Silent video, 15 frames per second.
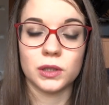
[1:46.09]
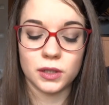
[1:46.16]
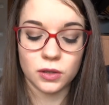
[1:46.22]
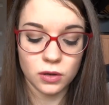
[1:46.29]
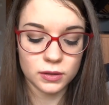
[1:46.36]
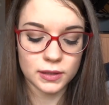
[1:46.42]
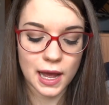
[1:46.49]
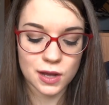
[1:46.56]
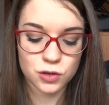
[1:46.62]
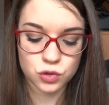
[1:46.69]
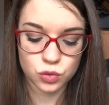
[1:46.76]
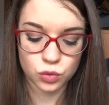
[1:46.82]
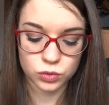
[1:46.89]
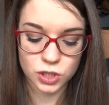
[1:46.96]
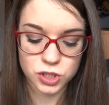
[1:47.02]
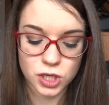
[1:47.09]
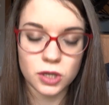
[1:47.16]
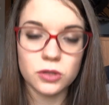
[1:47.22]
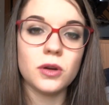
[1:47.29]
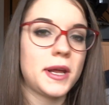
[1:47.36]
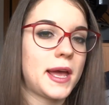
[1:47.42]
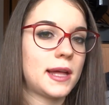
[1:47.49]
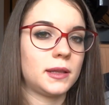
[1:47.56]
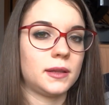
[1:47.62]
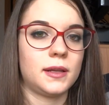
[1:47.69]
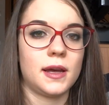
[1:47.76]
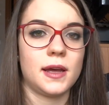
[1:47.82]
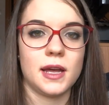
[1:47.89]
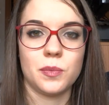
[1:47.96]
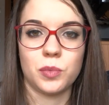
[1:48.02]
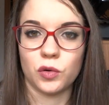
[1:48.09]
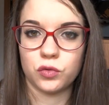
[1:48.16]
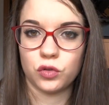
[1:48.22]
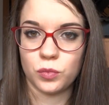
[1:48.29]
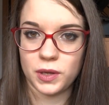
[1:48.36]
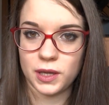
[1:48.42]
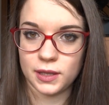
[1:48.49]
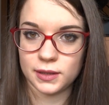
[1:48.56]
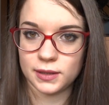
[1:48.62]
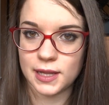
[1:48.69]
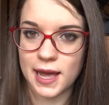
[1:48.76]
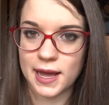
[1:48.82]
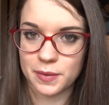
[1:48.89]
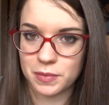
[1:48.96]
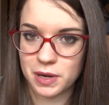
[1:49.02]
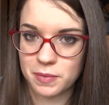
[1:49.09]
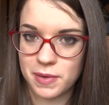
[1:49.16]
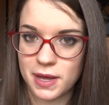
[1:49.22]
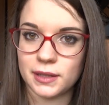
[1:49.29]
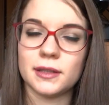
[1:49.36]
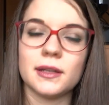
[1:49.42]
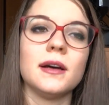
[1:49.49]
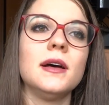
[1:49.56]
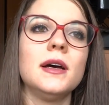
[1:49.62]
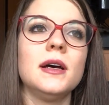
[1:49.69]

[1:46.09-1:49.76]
al Ticotà su Tesori d'Oriente e profumi Dermamed.